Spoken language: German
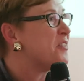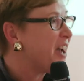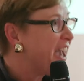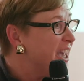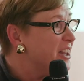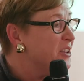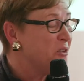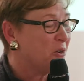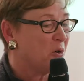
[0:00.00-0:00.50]

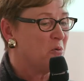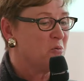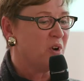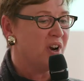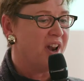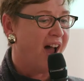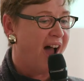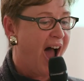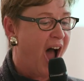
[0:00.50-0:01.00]

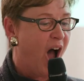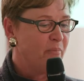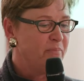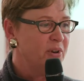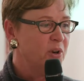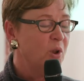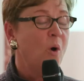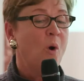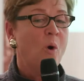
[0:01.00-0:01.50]
Veränderungen
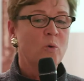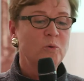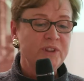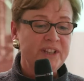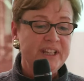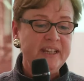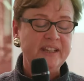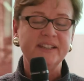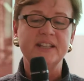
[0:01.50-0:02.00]
haben und
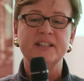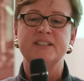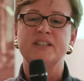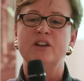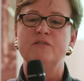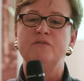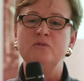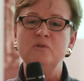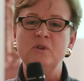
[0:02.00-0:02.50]
nicht das
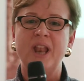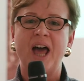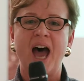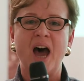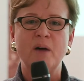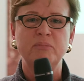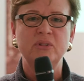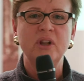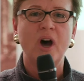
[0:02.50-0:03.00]
Gefühl
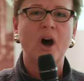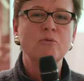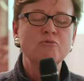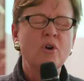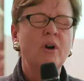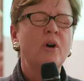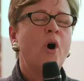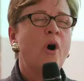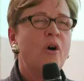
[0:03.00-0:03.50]
haben, oh,
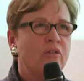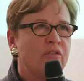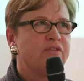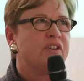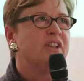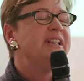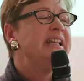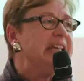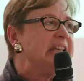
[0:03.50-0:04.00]

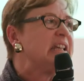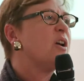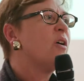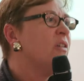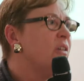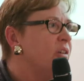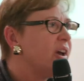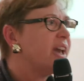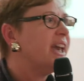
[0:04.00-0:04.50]
hoffentlich
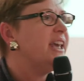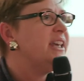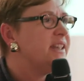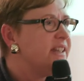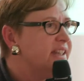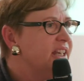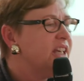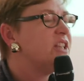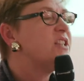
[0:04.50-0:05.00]
gehöre
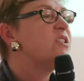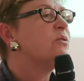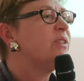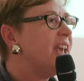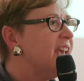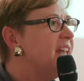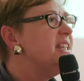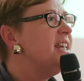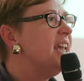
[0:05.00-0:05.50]
ich nicht zu
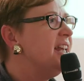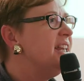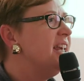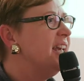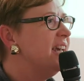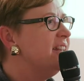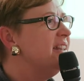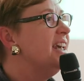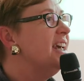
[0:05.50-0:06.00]

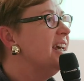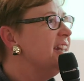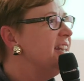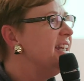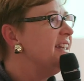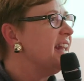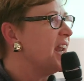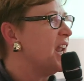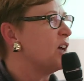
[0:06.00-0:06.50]
denjenigen,
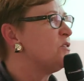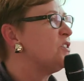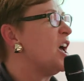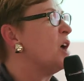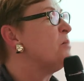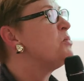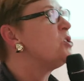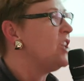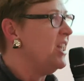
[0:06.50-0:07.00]
die dann aufs
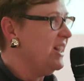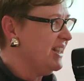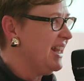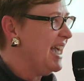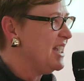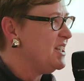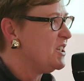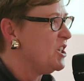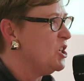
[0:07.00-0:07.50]

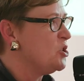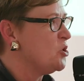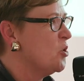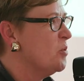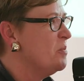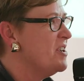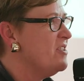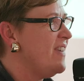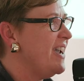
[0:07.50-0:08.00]
Abstellgleis
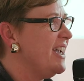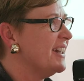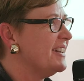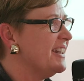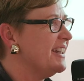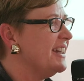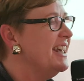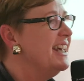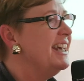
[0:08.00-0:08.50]
geschoben
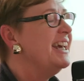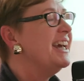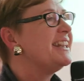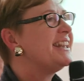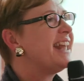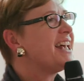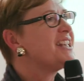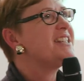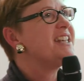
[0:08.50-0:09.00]
werden.
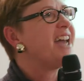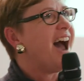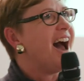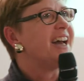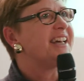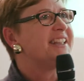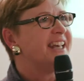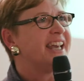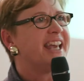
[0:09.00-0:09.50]
Das
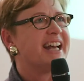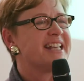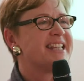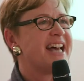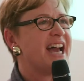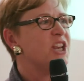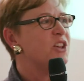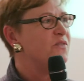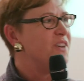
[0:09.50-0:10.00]
erachte ich als
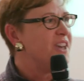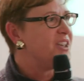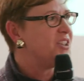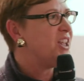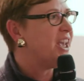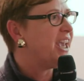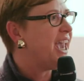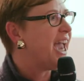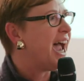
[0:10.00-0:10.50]
eine
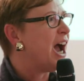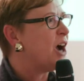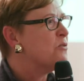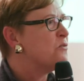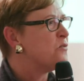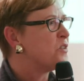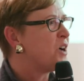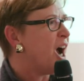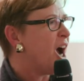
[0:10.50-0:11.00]
wichtige
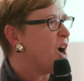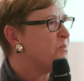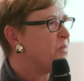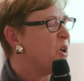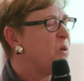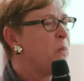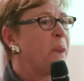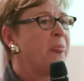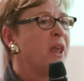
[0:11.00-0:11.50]

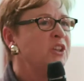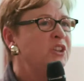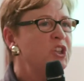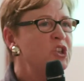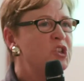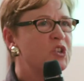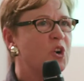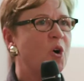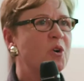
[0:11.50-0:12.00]
Aufgabe,
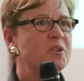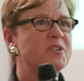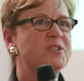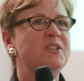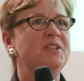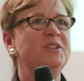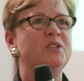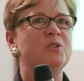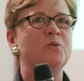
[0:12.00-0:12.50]
die
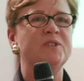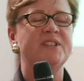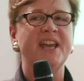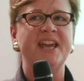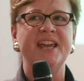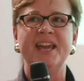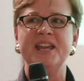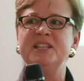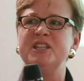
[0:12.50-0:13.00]
Chancen zu
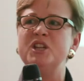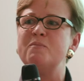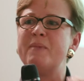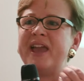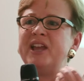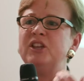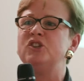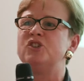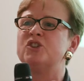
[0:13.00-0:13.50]
sehen, die
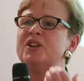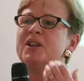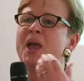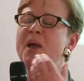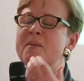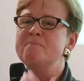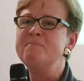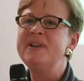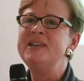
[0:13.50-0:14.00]
Menschen
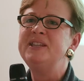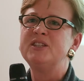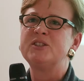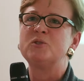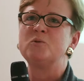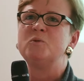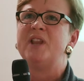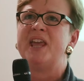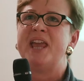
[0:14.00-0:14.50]

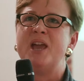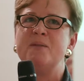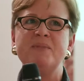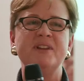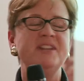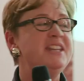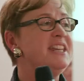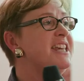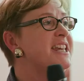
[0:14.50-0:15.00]

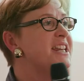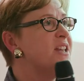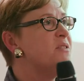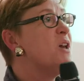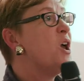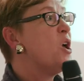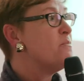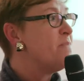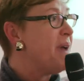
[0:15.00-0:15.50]
mitzunehmen,
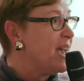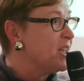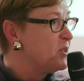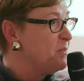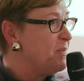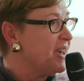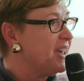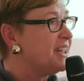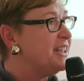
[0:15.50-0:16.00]
ihnen
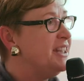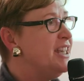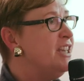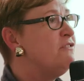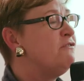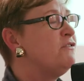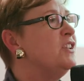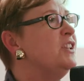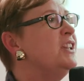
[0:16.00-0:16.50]

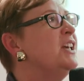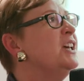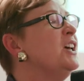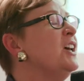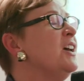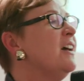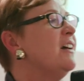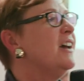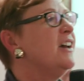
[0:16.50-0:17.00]
Perspektiven
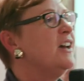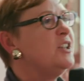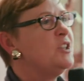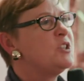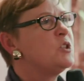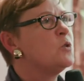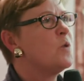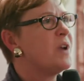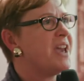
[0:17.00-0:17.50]
äh,
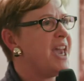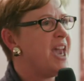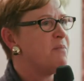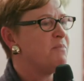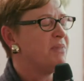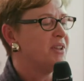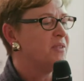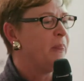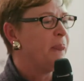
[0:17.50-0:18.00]
zu
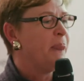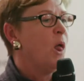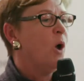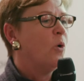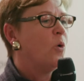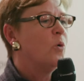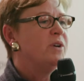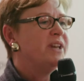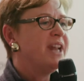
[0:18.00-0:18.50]
geben
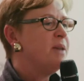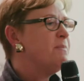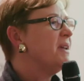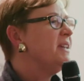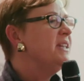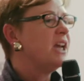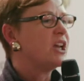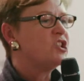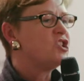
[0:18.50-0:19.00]
und
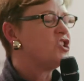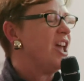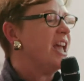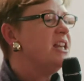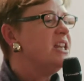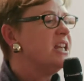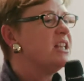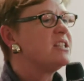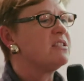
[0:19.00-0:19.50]
eben nicht
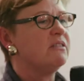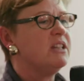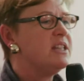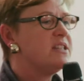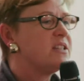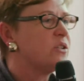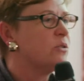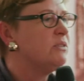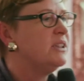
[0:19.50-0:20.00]
ständig zu
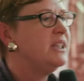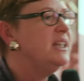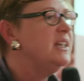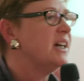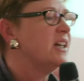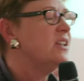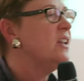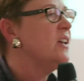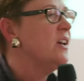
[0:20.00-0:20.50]

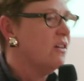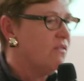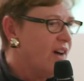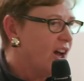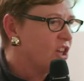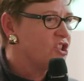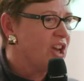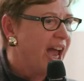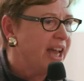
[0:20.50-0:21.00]
diskutieren,
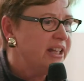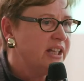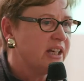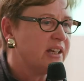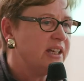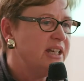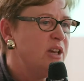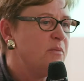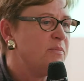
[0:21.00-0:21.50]
wahrscheinlich
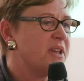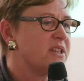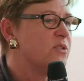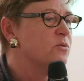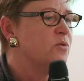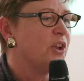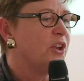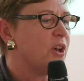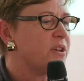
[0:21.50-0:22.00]
gibt es
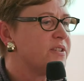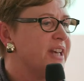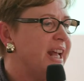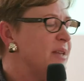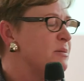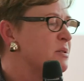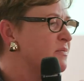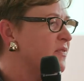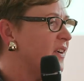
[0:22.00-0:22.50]
nur noch
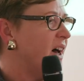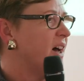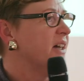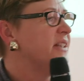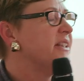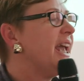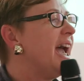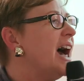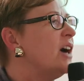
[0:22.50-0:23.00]

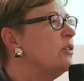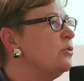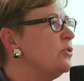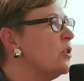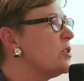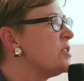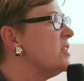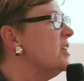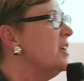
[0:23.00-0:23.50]
selbstfahrende
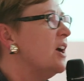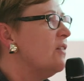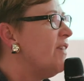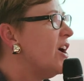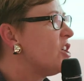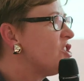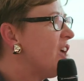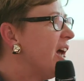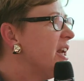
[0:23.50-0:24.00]
Autos,
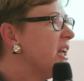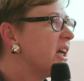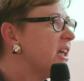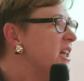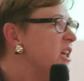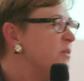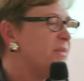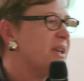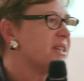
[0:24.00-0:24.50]
wahrscheinlich
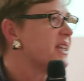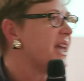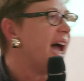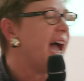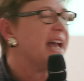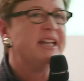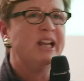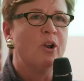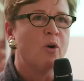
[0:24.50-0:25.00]
gibt es
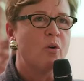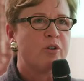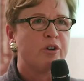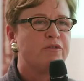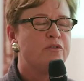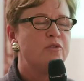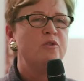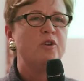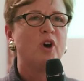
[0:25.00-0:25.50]
keine
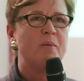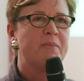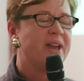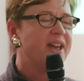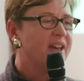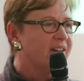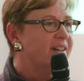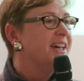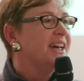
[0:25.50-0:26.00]
Lokführer
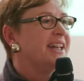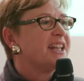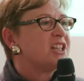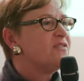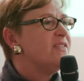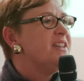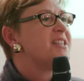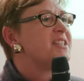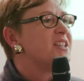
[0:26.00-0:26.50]
mehr.
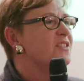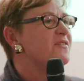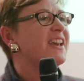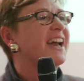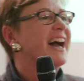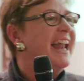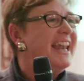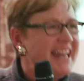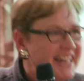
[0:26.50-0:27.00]
Das wissen
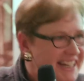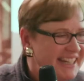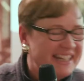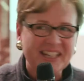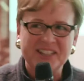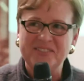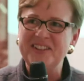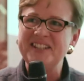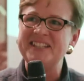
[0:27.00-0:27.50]
wir alle
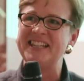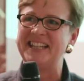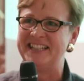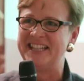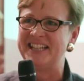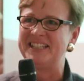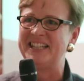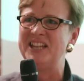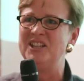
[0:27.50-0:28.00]
nicht, wie sich
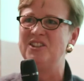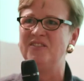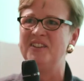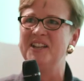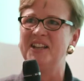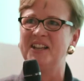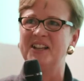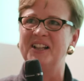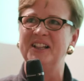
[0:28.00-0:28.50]
das
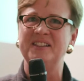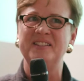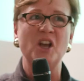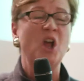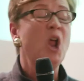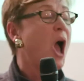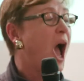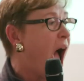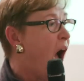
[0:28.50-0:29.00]
entwickelt,
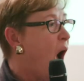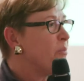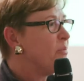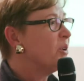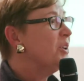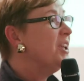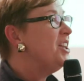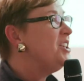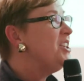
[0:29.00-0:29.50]

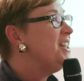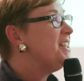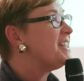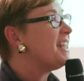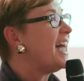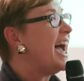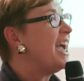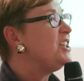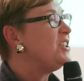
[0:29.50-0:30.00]
aber die
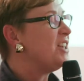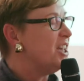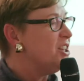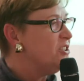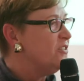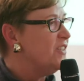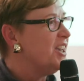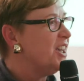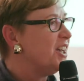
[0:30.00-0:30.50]
Zeit
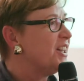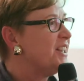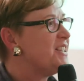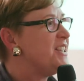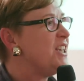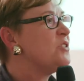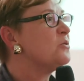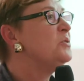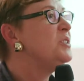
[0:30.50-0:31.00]
entwickelt
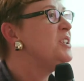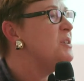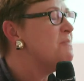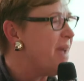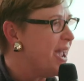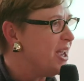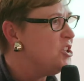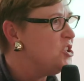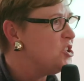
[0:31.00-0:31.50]
sich und die
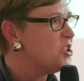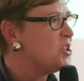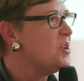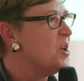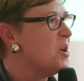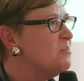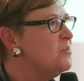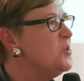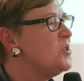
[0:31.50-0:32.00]

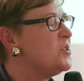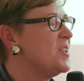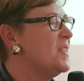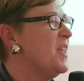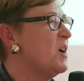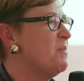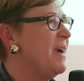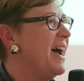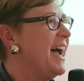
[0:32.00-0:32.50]
Menschen müssen
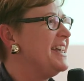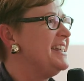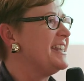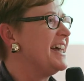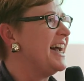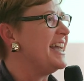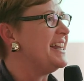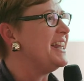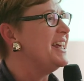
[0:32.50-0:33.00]
dabei
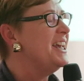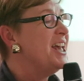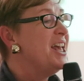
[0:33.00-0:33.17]
sein.